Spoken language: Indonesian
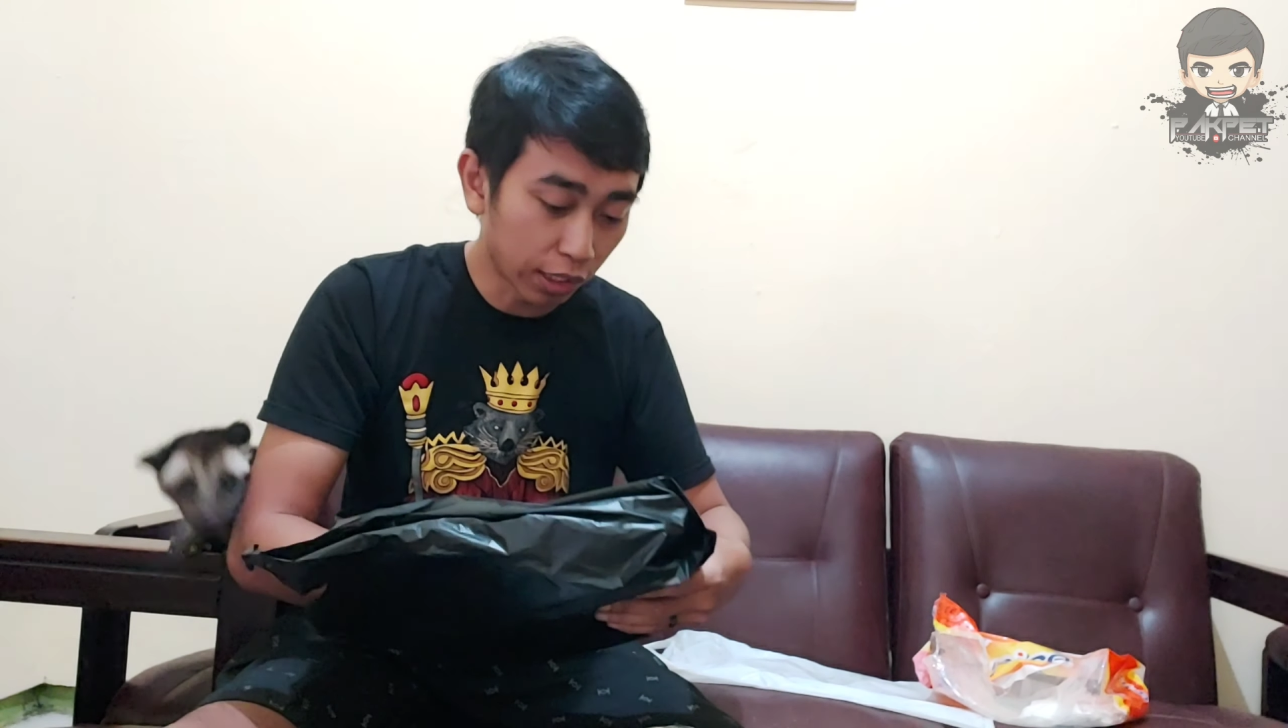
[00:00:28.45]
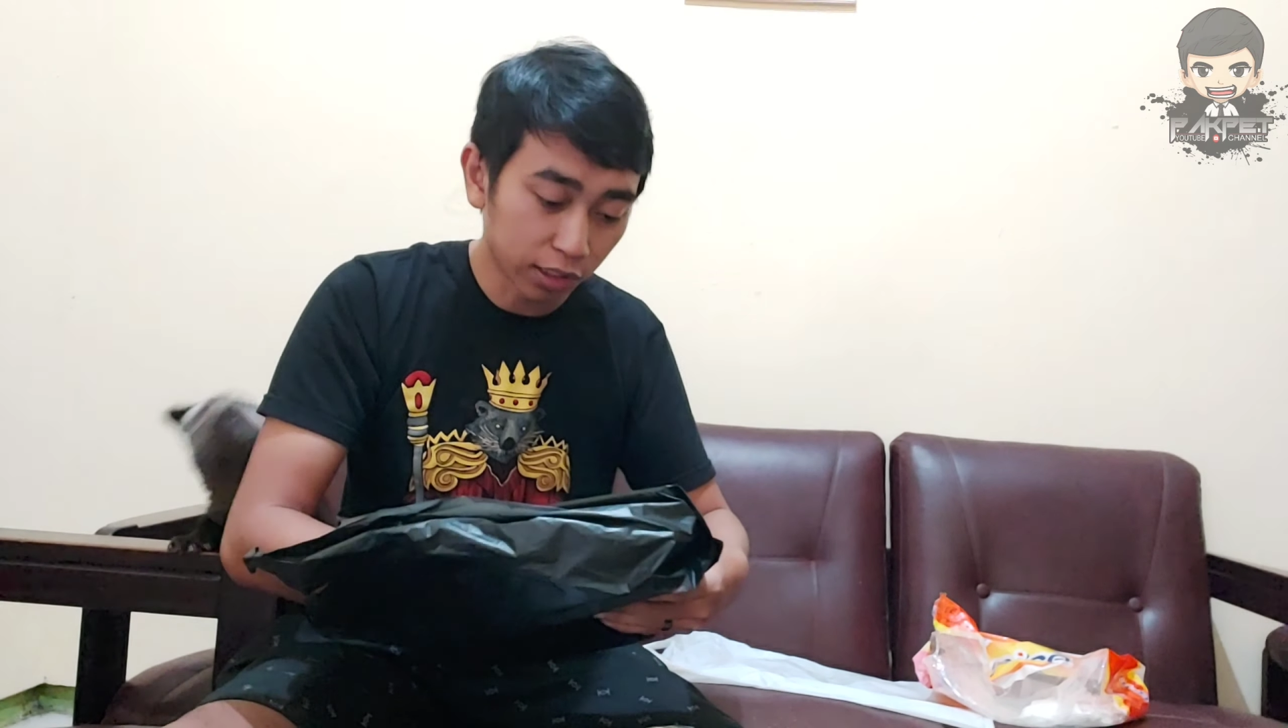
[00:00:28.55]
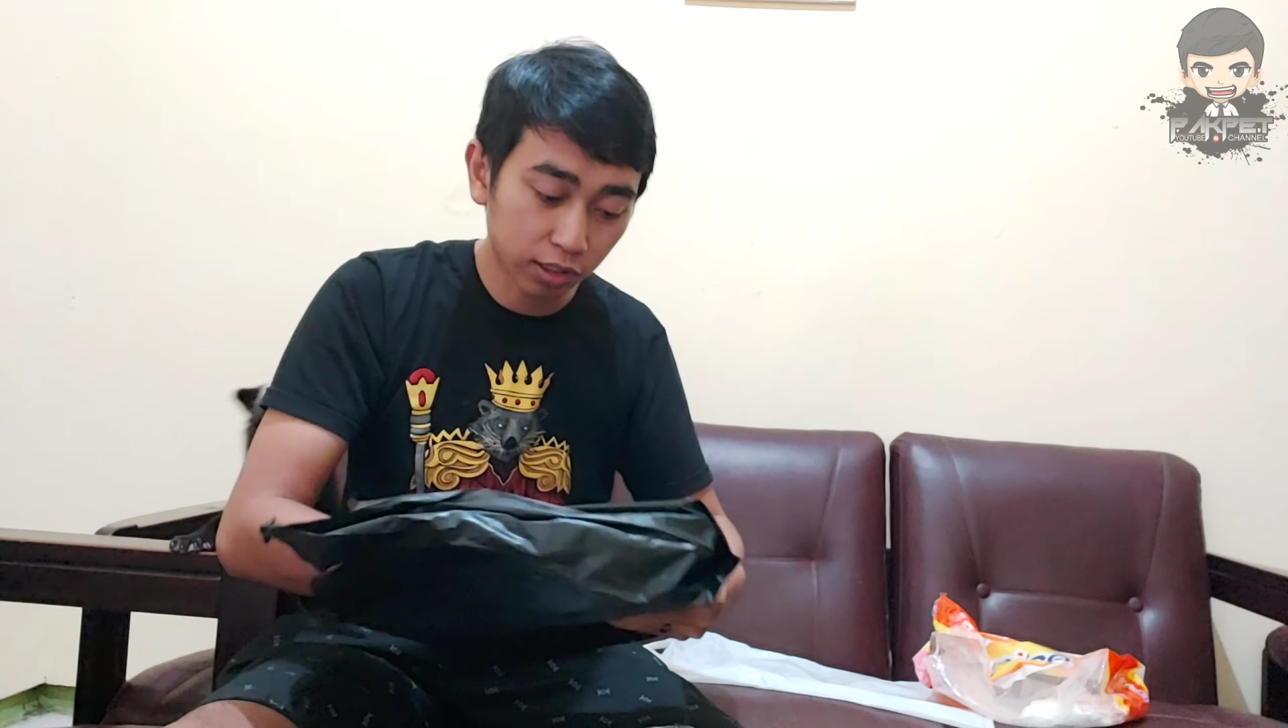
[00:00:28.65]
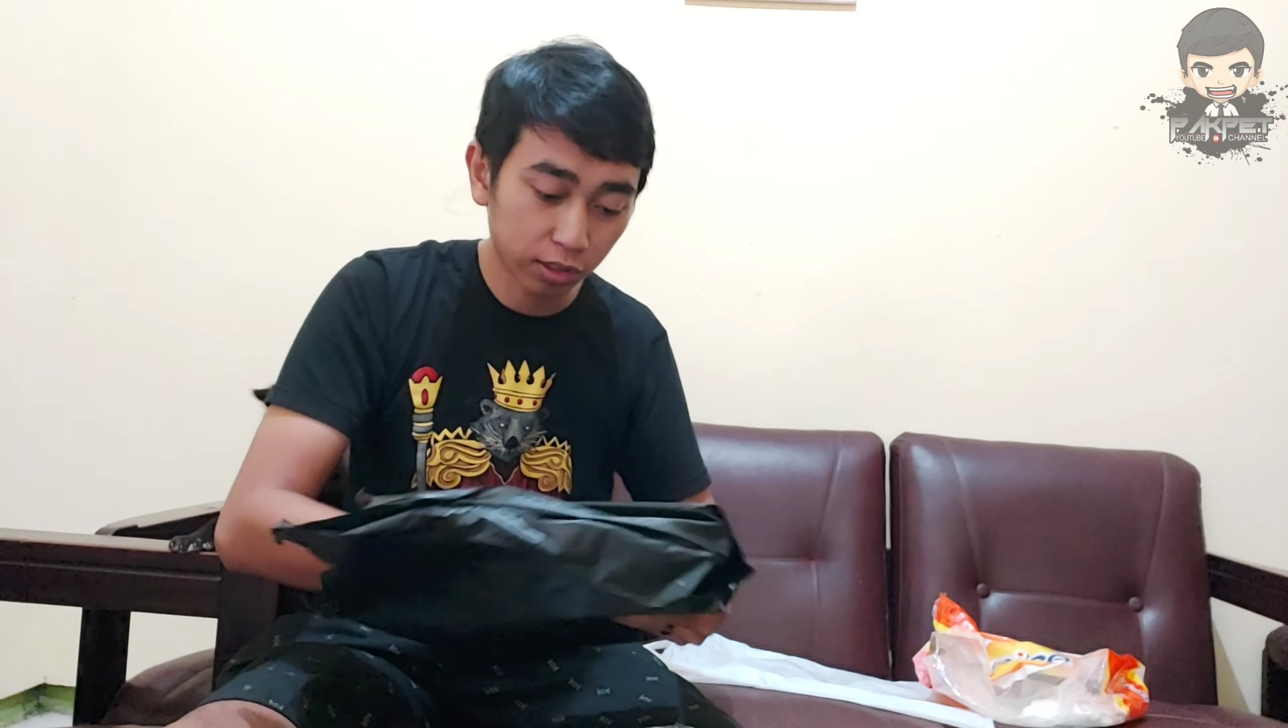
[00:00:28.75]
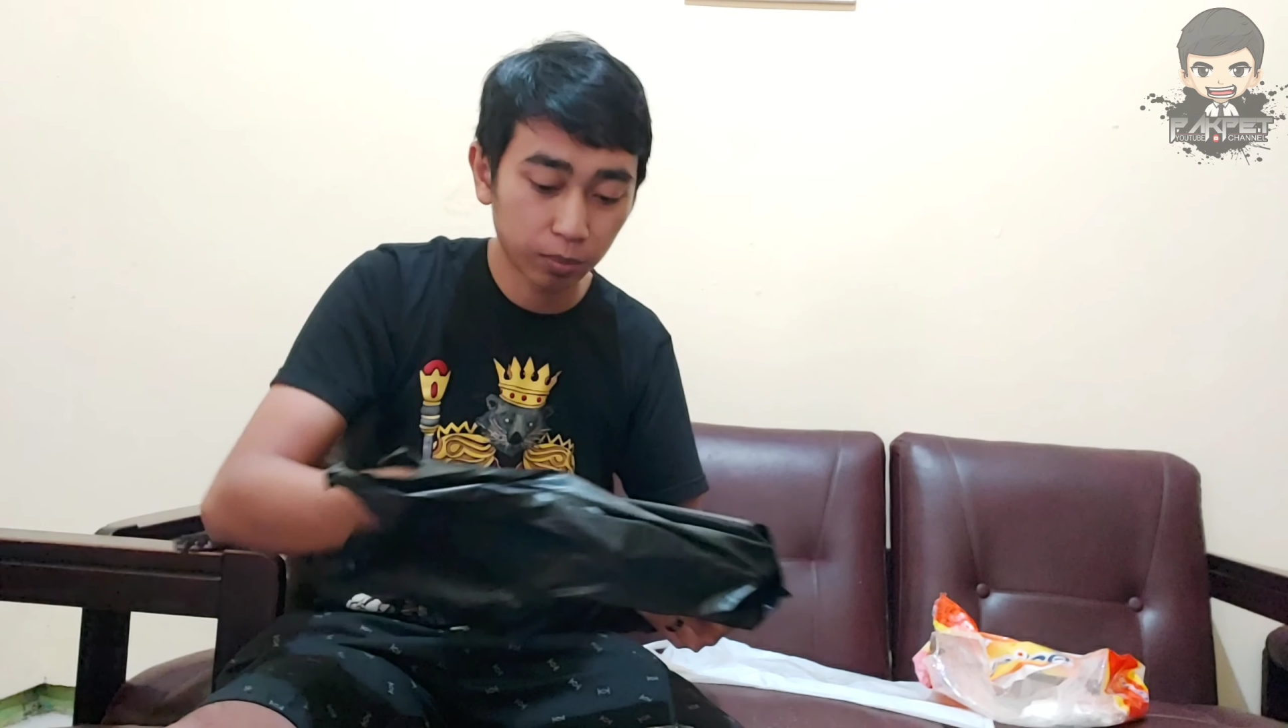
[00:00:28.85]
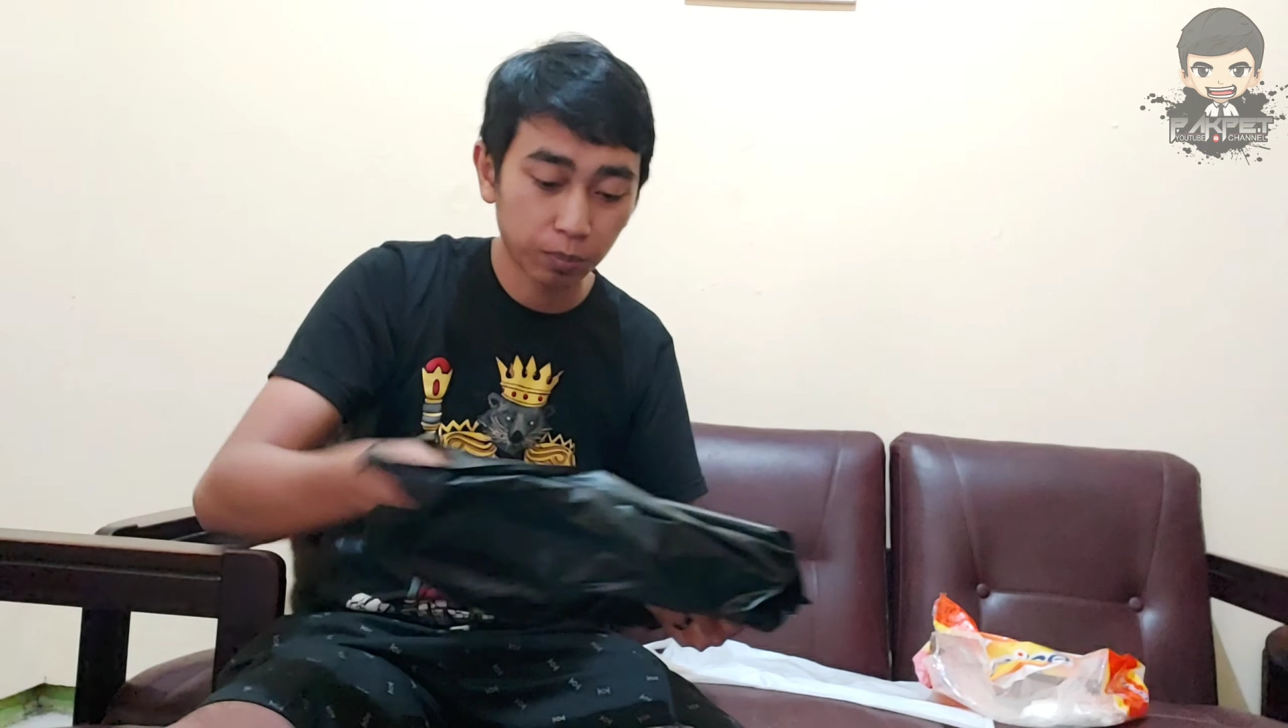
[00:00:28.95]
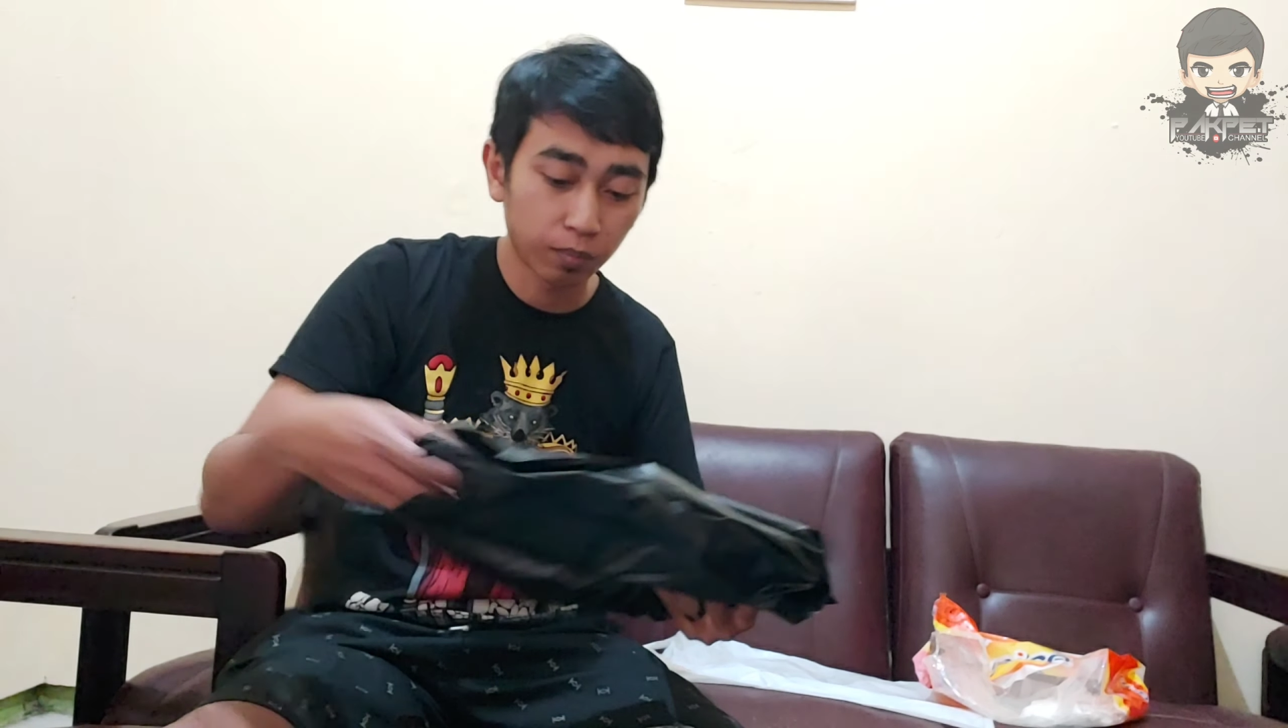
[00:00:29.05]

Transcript: guys